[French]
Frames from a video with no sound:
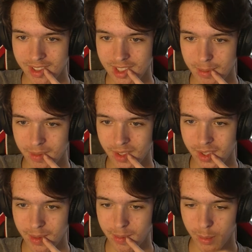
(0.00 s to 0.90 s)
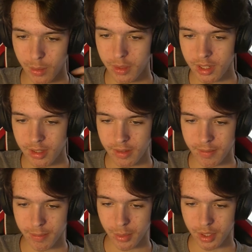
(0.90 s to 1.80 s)
Qui me vote Pourquoi
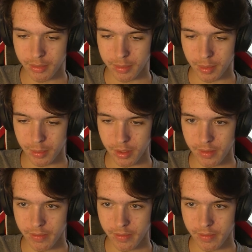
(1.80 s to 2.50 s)
Pourquoi il vote pour moi